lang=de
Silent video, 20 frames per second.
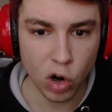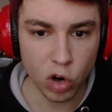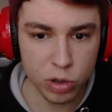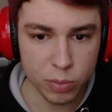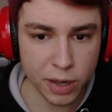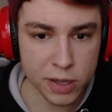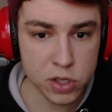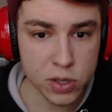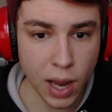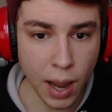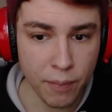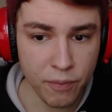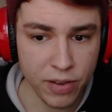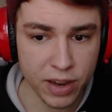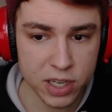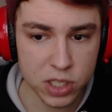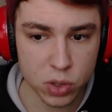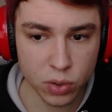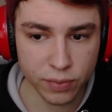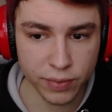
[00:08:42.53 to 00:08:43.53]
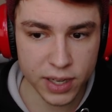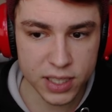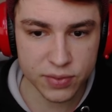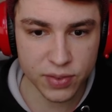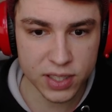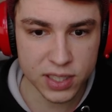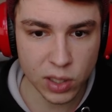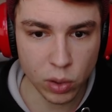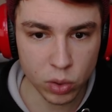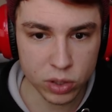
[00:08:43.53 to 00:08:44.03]
Und mal zur Abwechslung was,
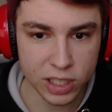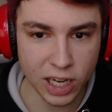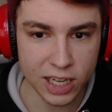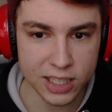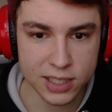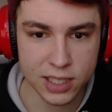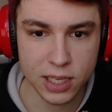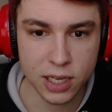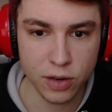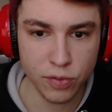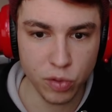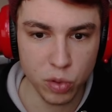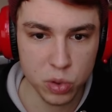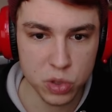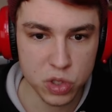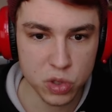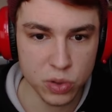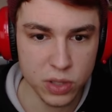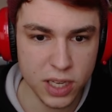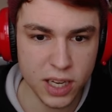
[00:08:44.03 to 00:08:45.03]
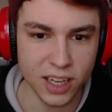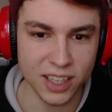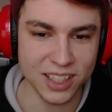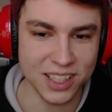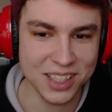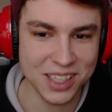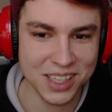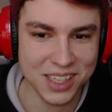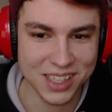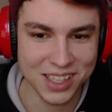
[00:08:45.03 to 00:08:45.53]
was auch tatsächlich funktioniert.
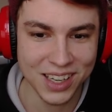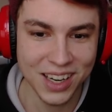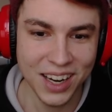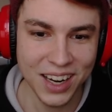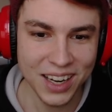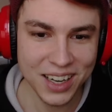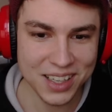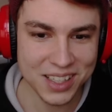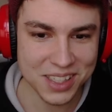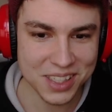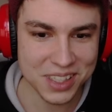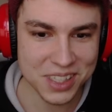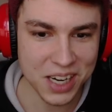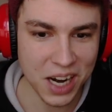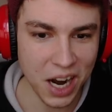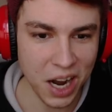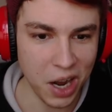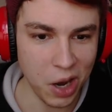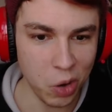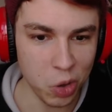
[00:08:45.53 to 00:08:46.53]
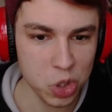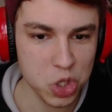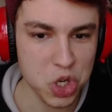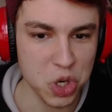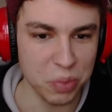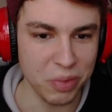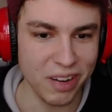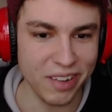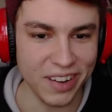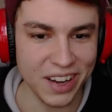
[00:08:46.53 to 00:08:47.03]
Es ist, es ist ja auch
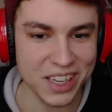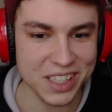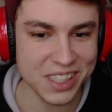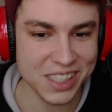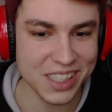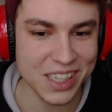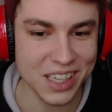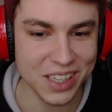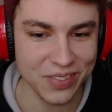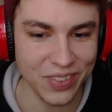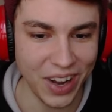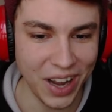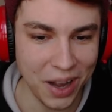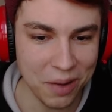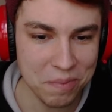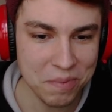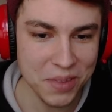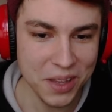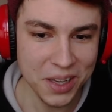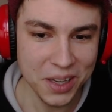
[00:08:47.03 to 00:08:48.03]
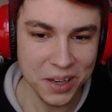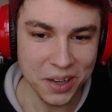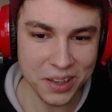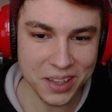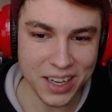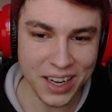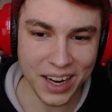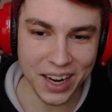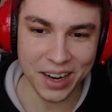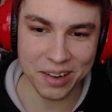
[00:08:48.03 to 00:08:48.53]
schon mal was, nicht wahr?
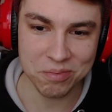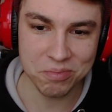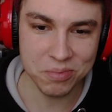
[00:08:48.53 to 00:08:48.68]
Okay.